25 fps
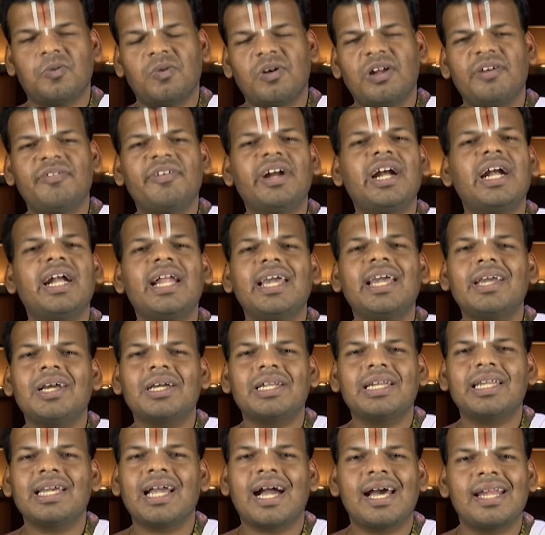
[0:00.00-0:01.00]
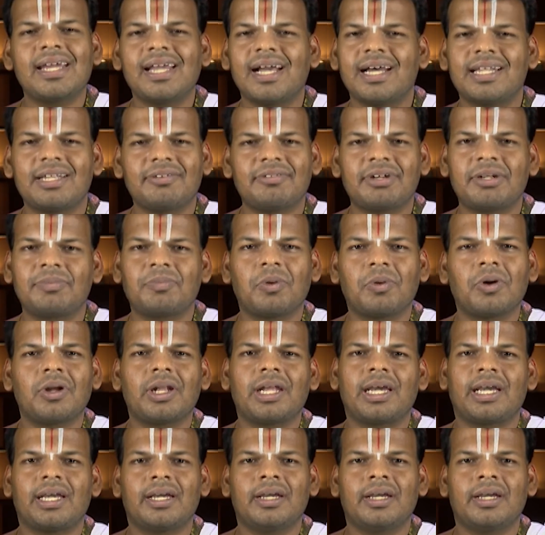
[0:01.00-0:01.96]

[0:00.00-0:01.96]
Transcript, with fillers: ஒருவேளை நீ அறியாதவன் போல